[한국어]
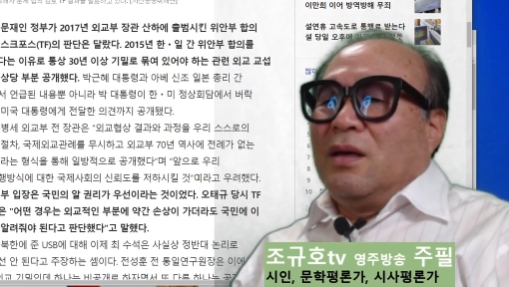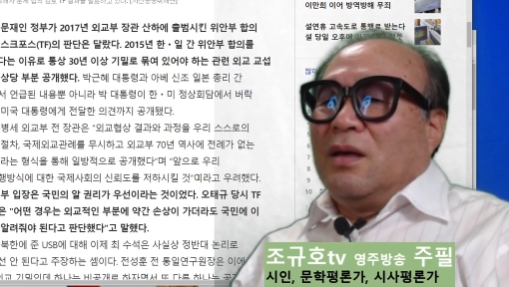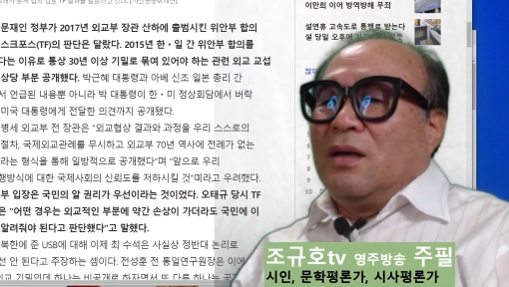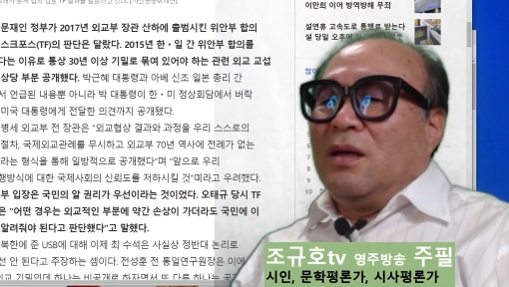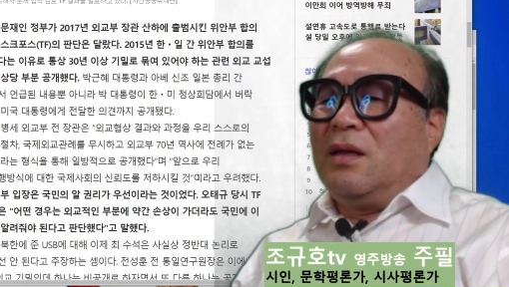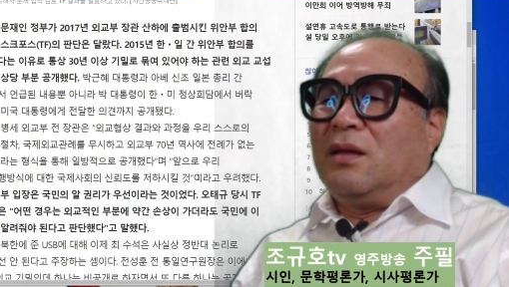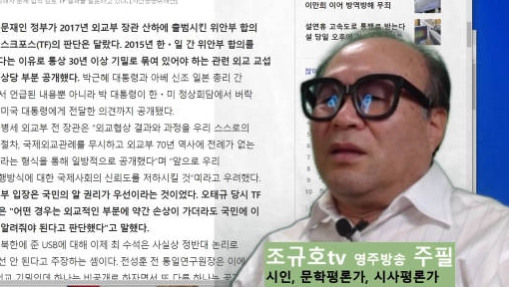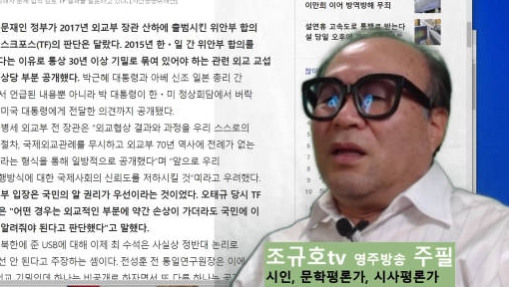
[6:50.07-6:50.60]

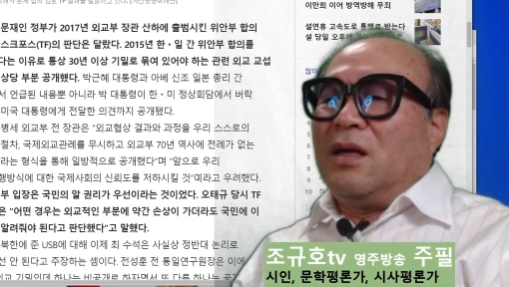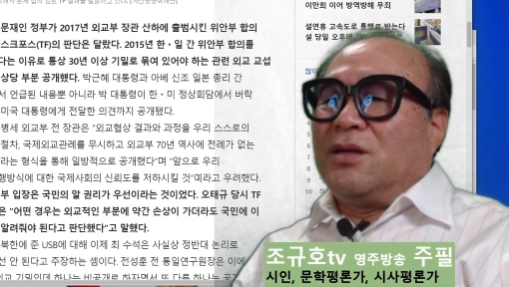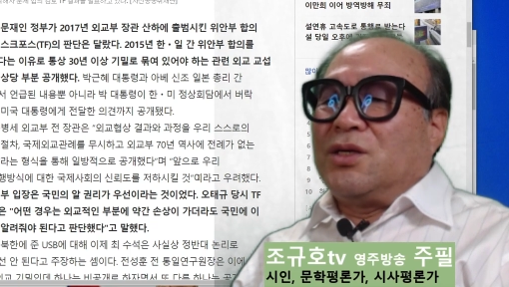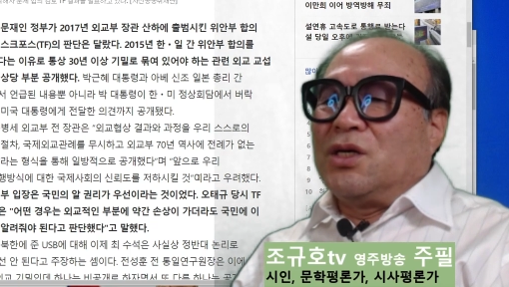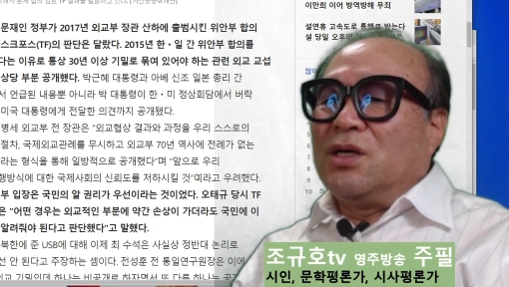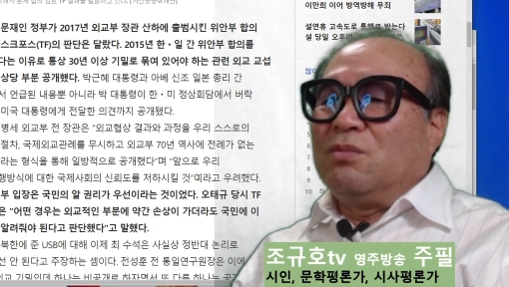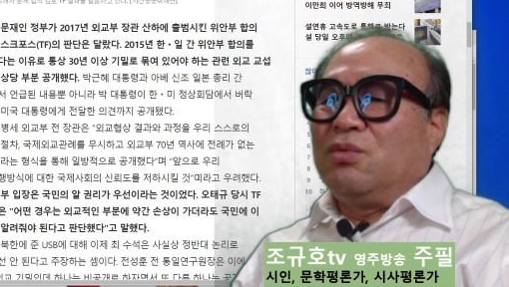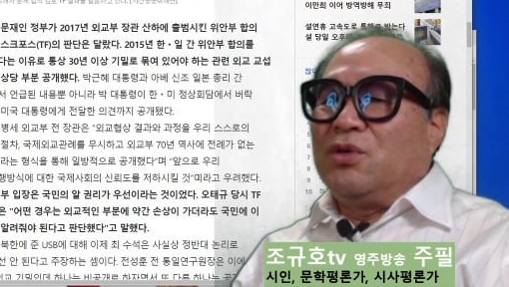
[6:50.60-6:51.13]
이때
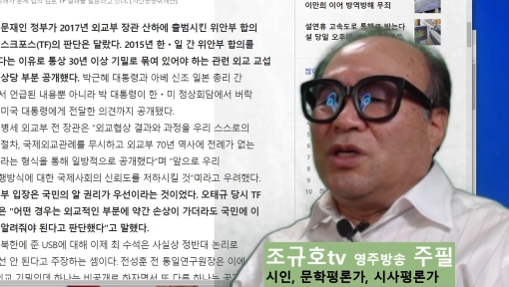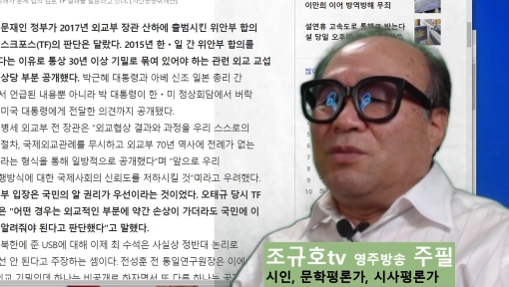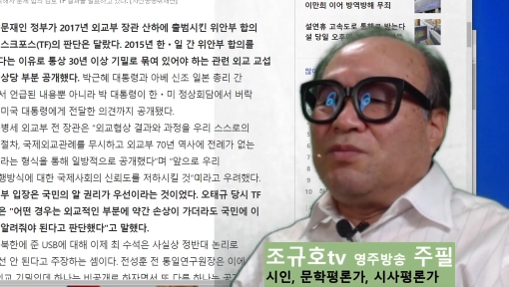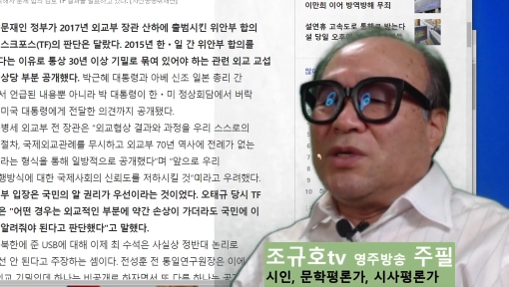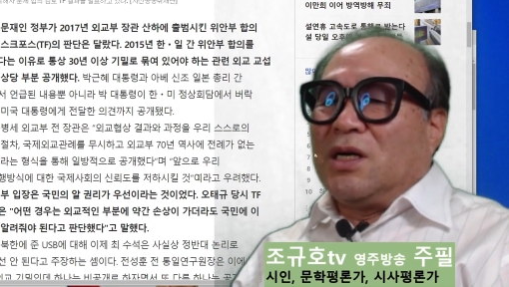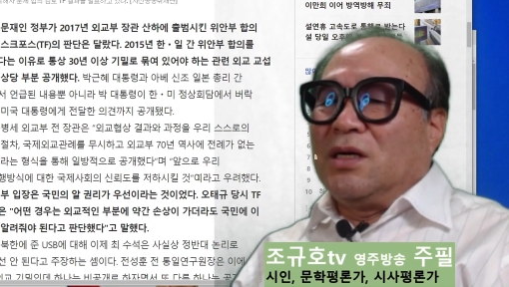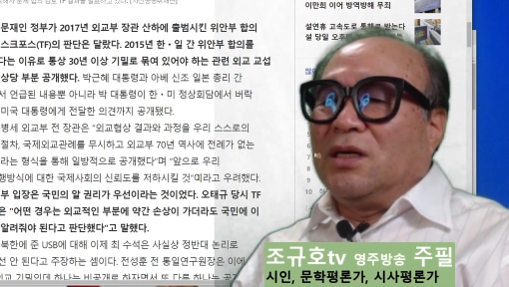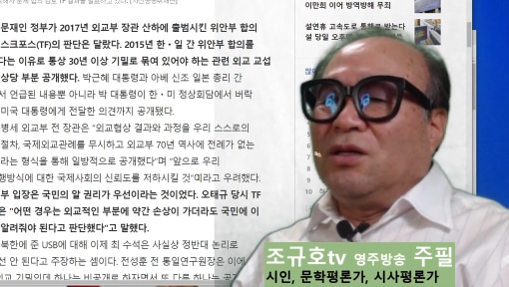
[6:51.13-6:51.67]
정부
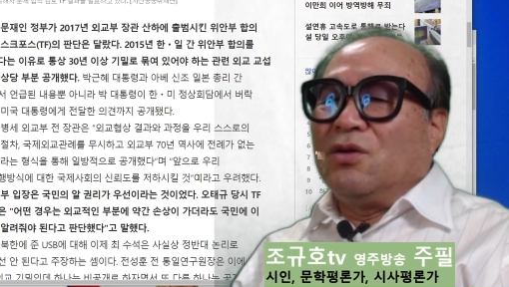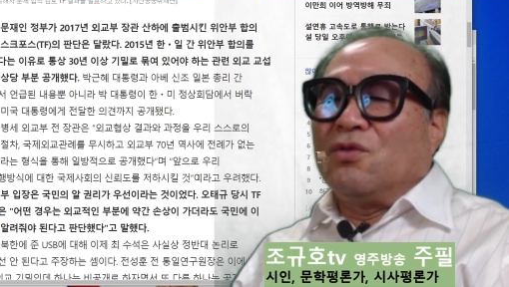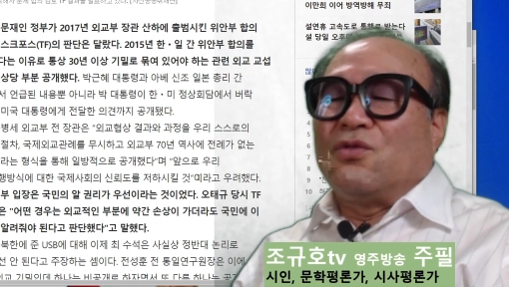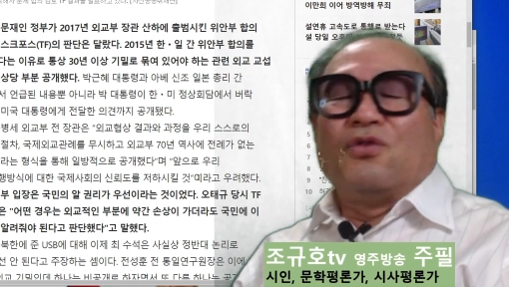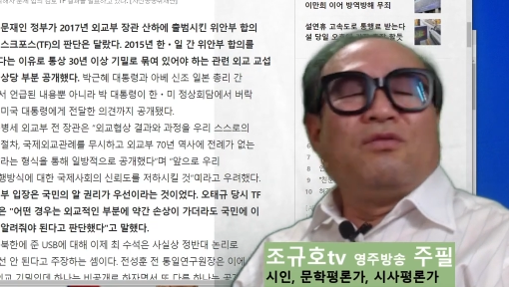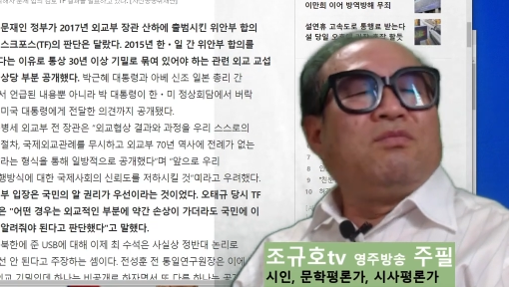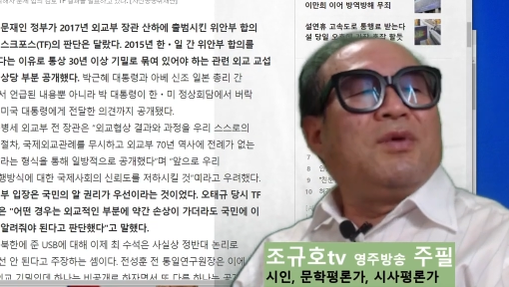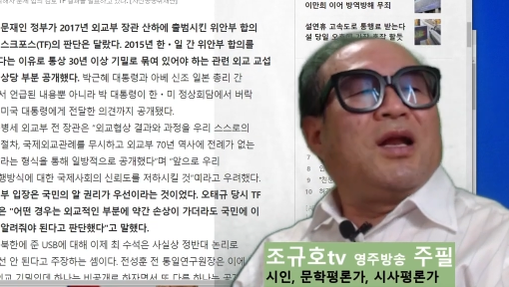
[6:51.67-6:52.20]
입장은
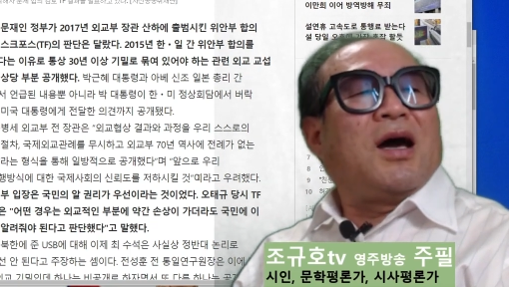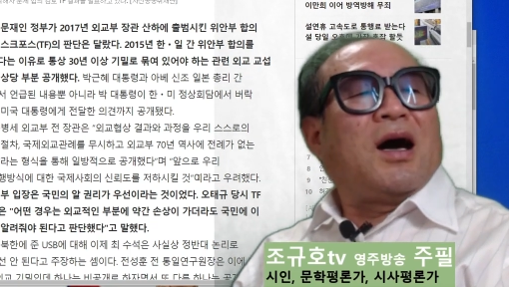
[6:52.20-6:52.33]
국민의